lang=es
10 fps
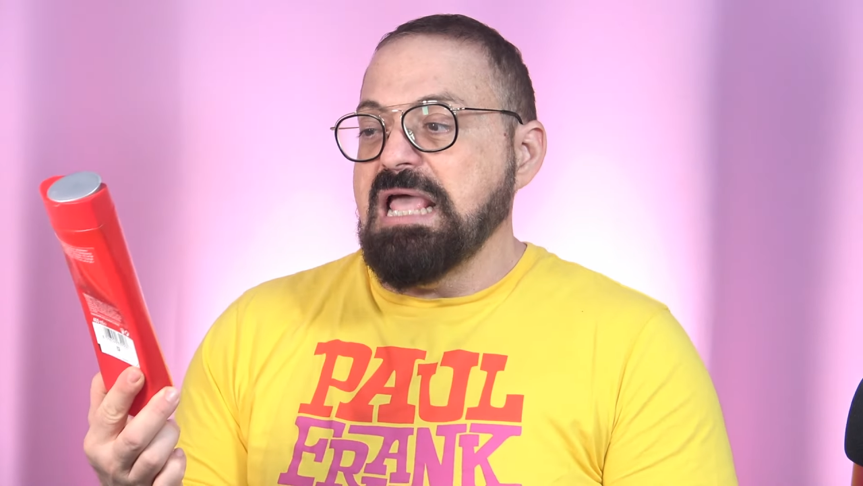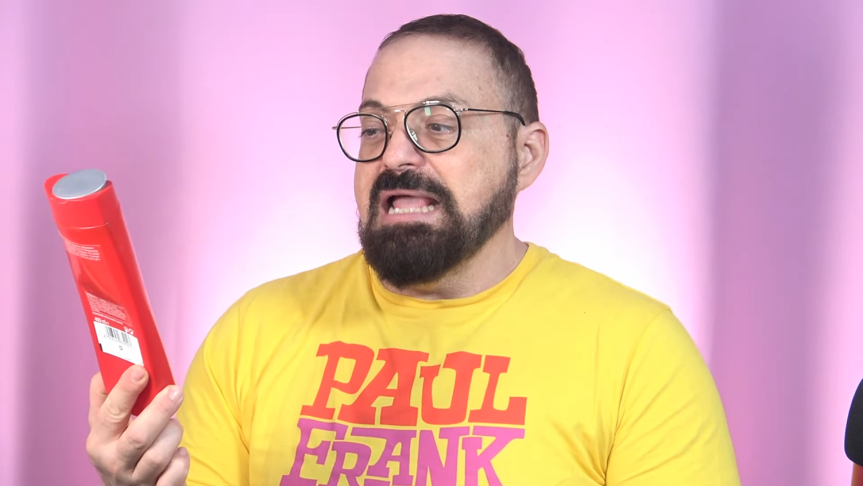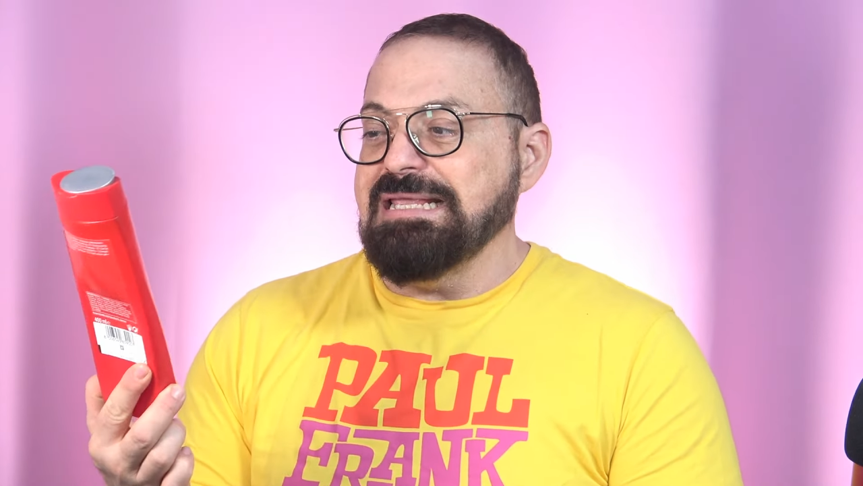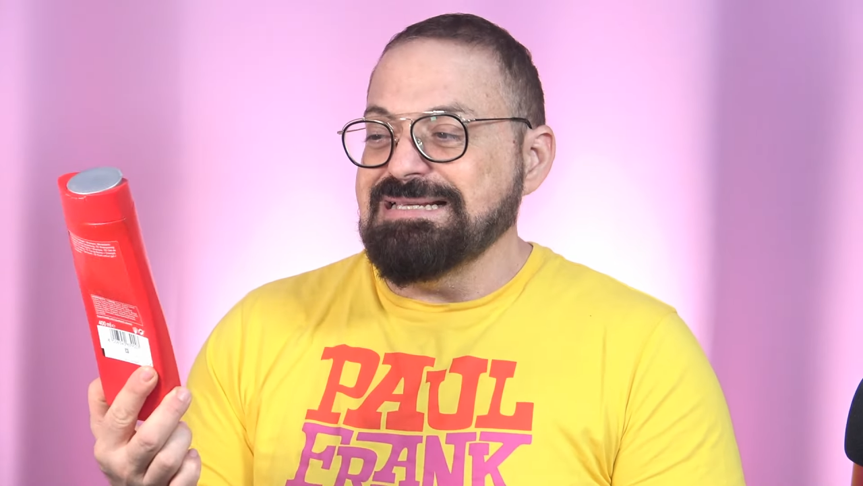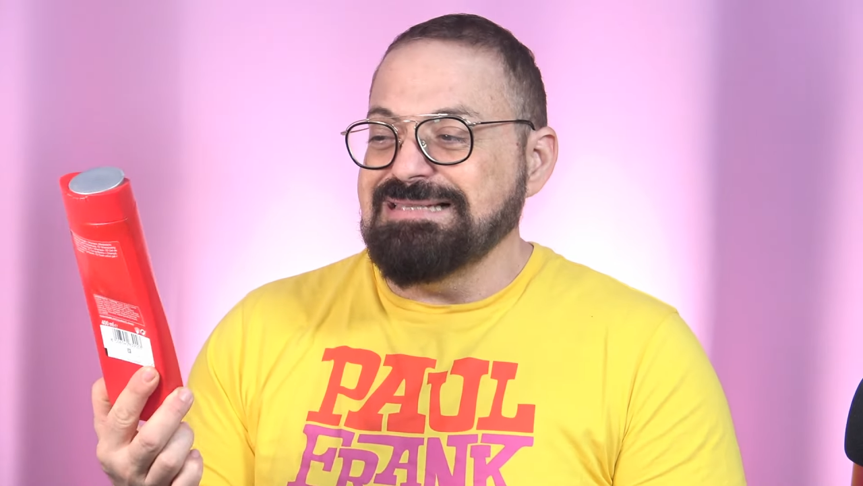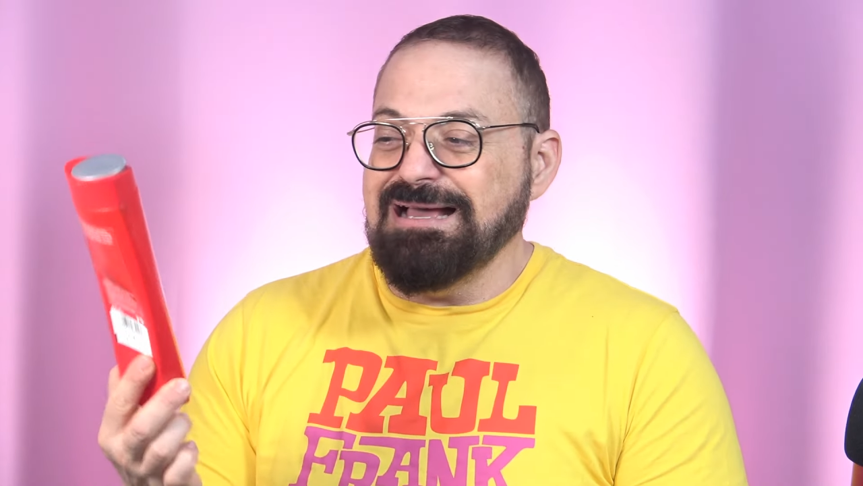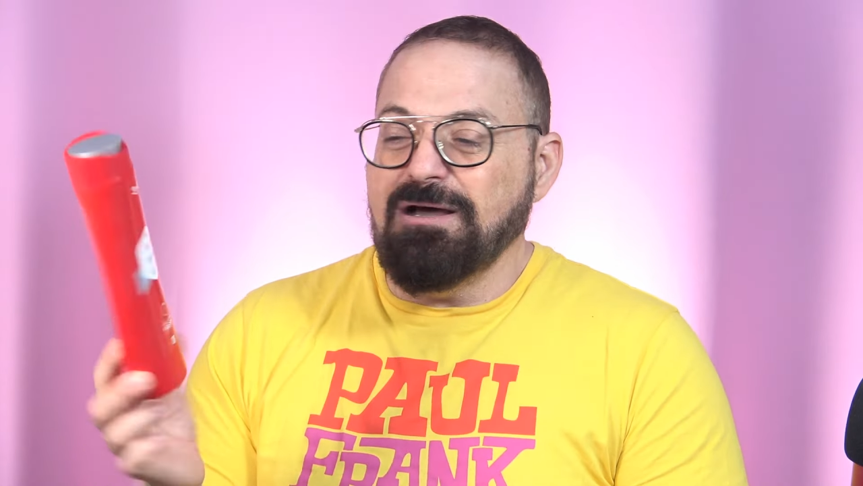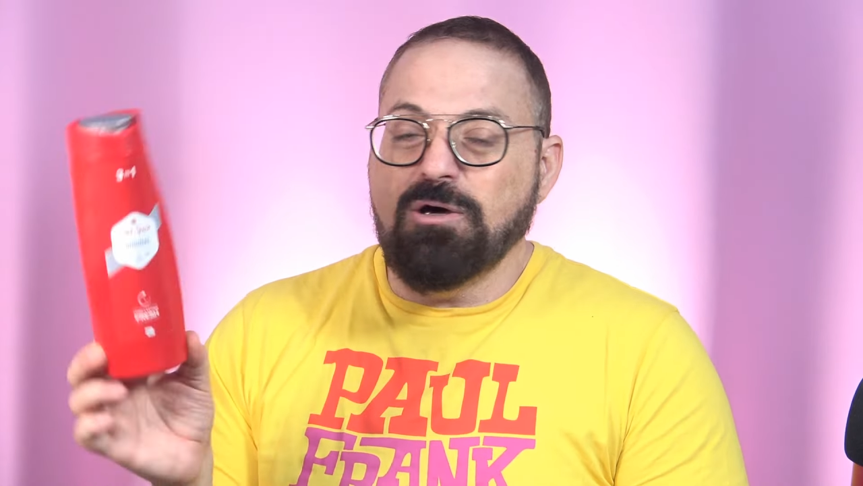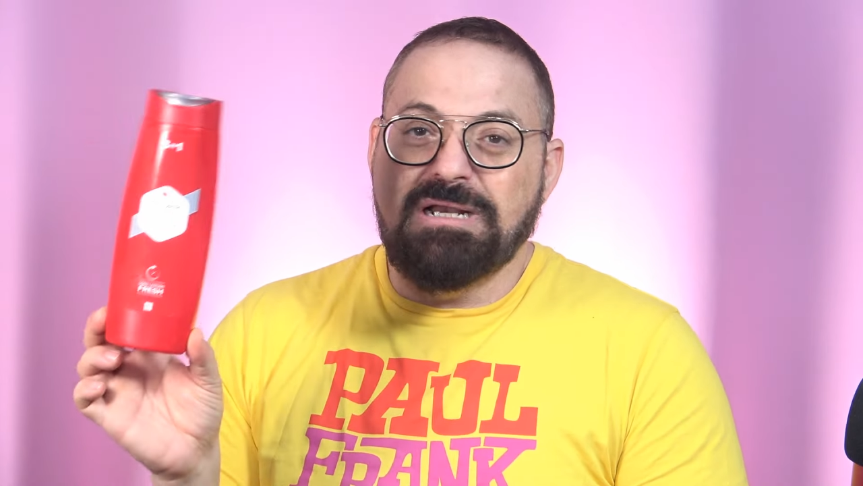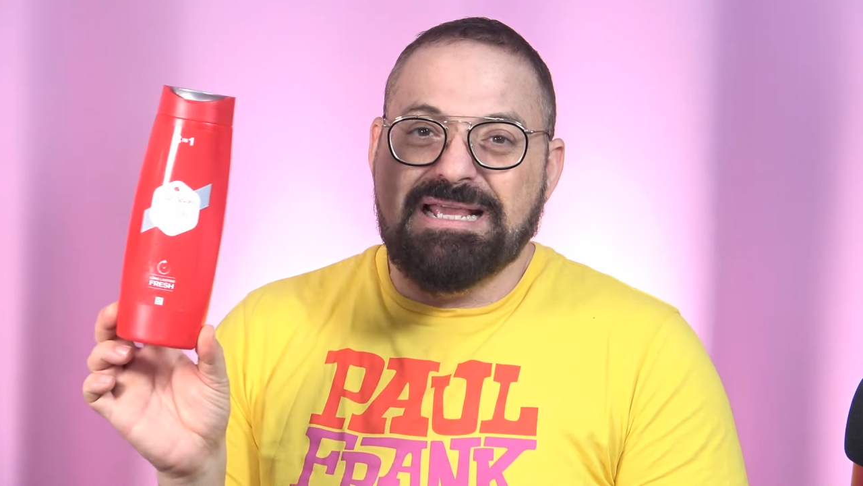Aquí
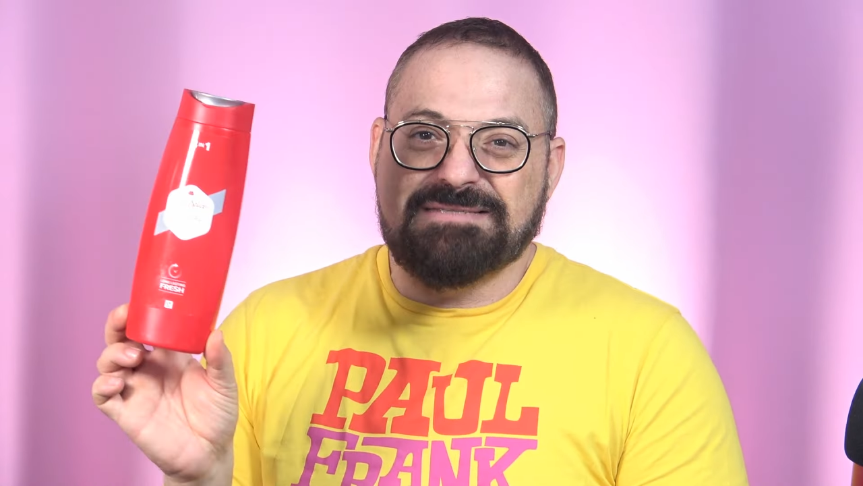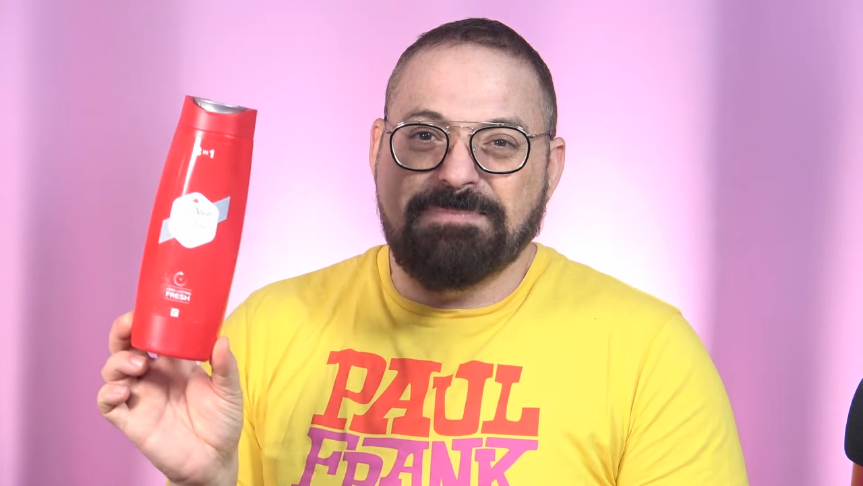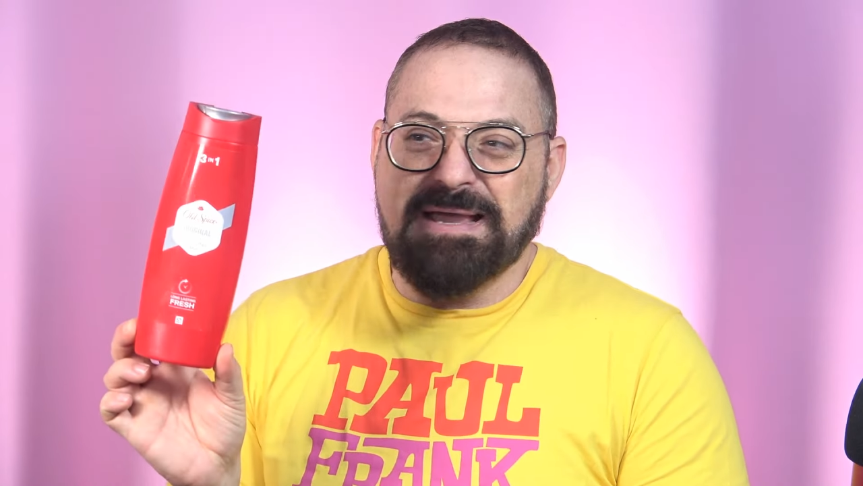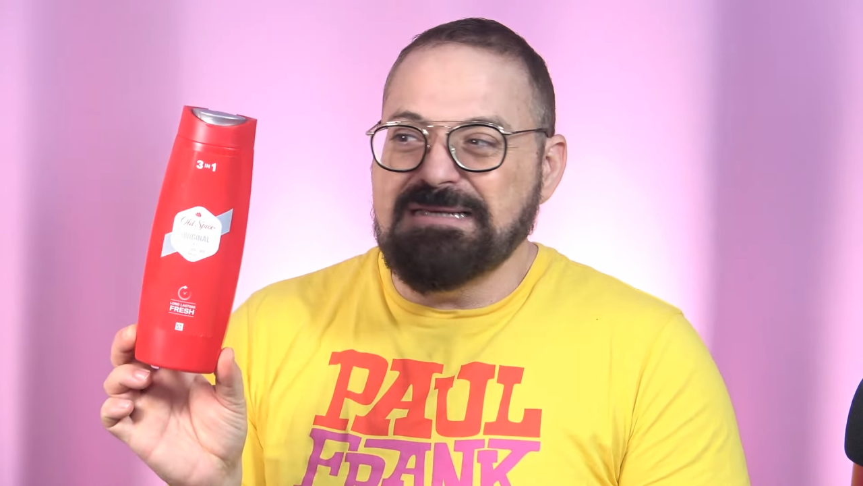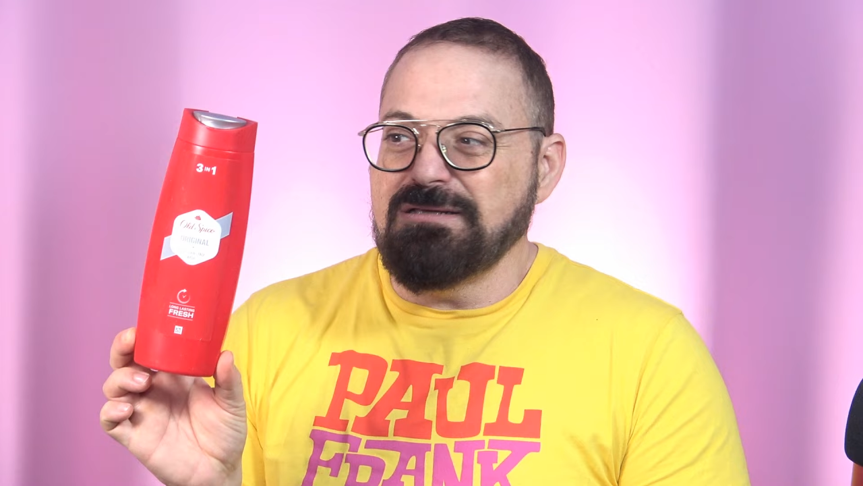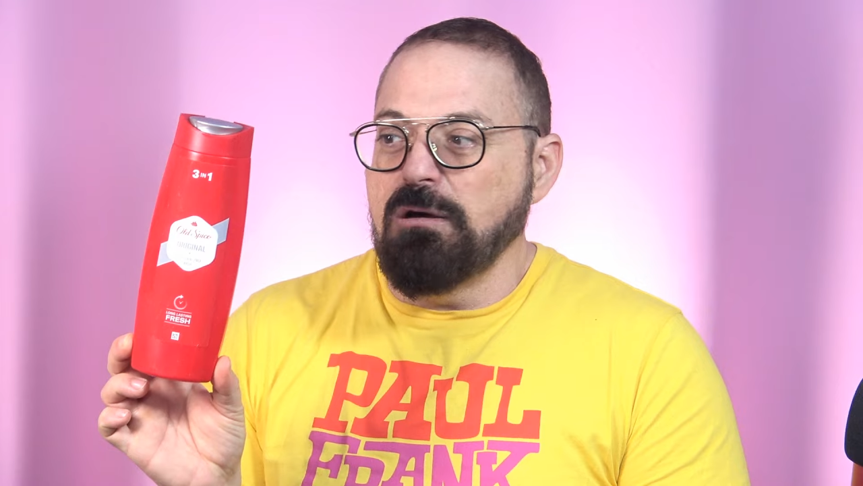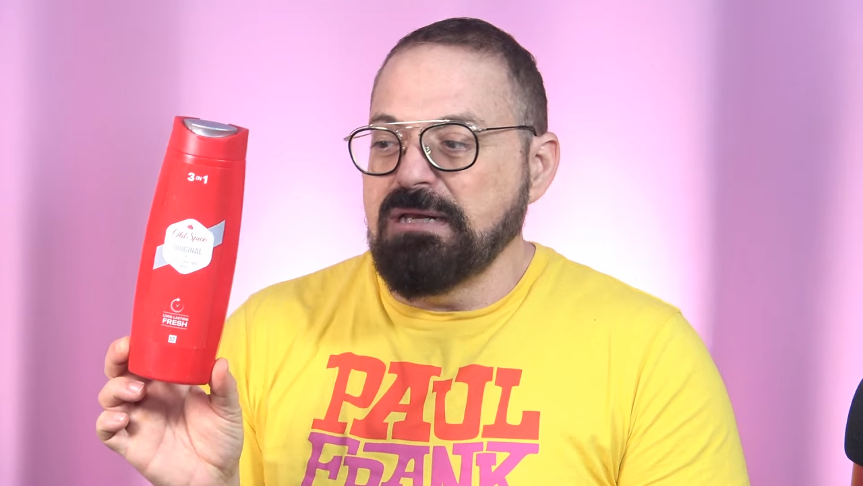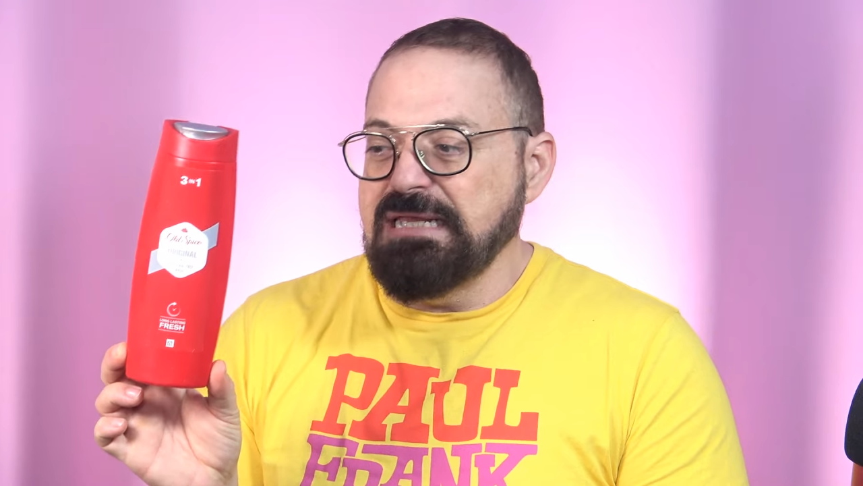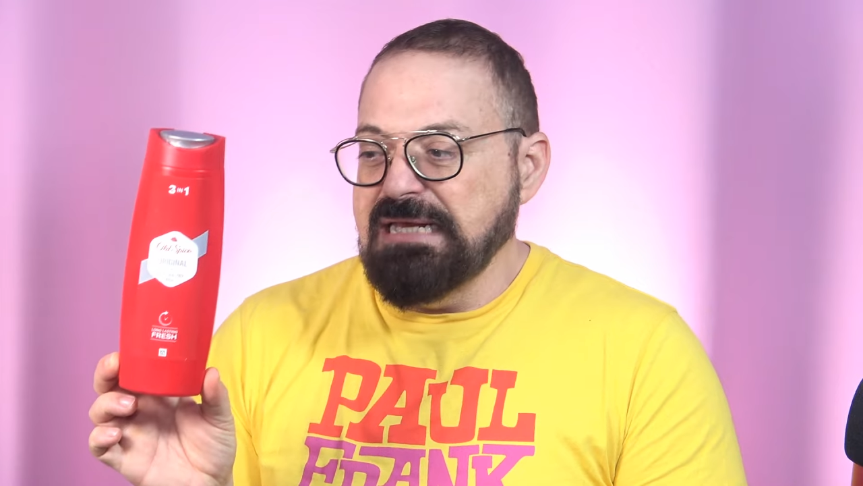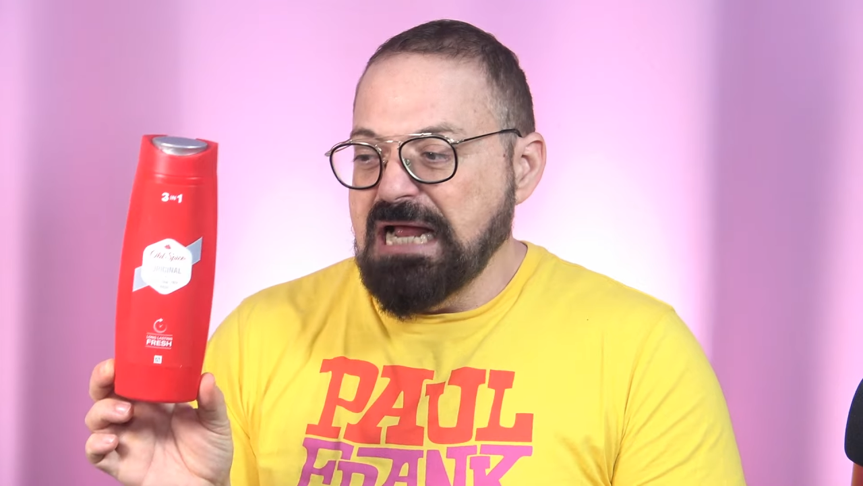está, All Spice
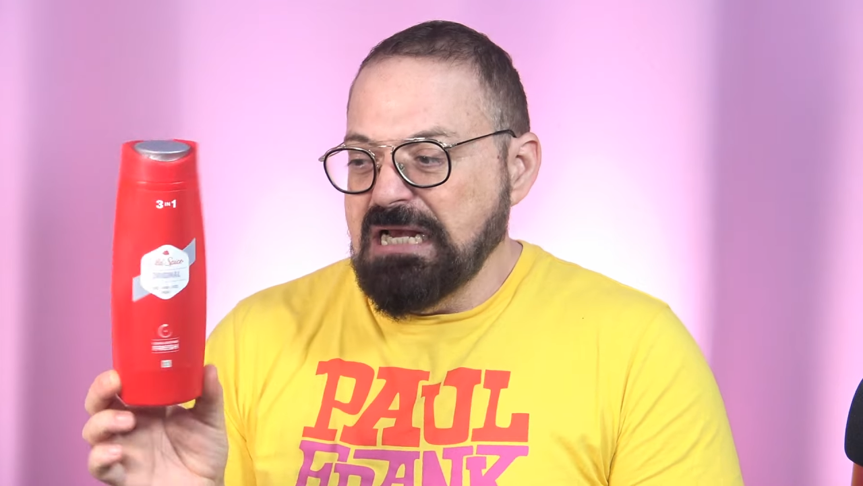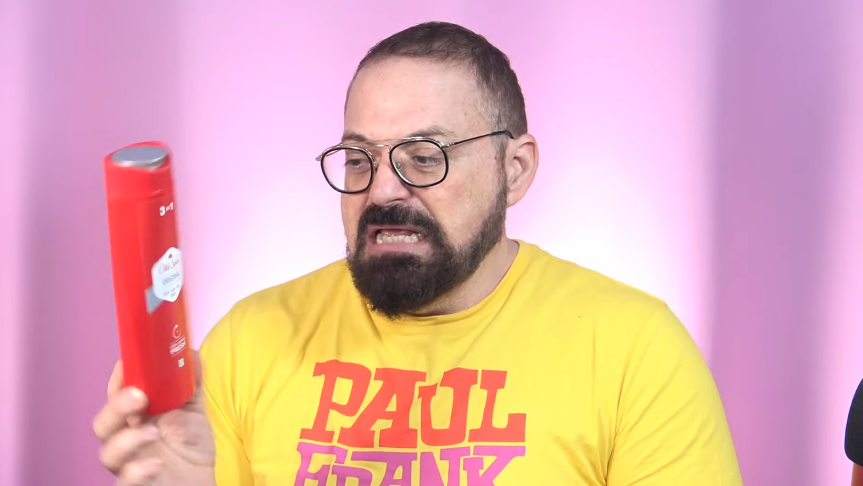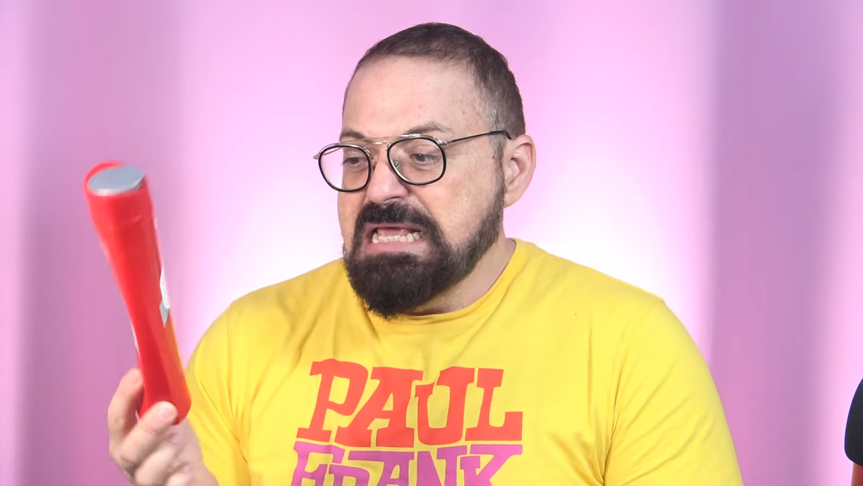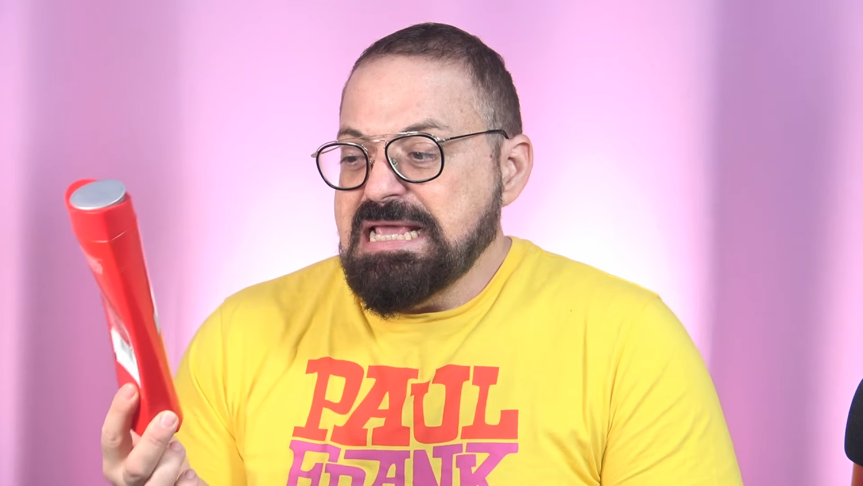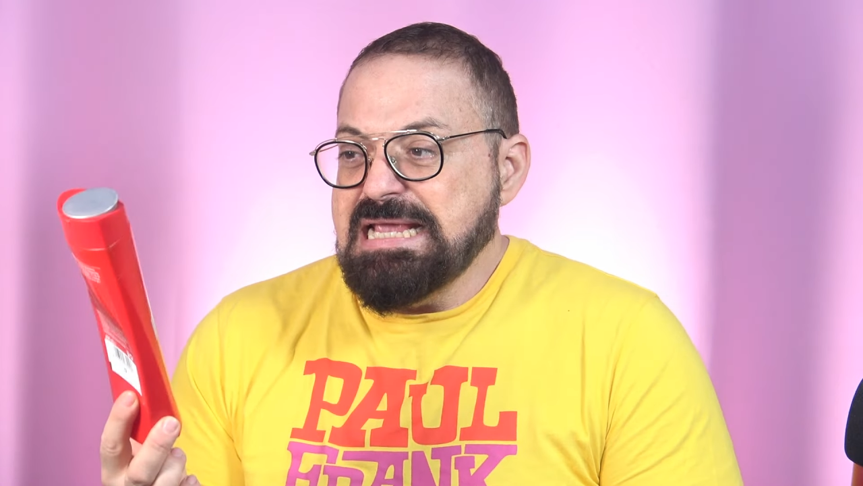original.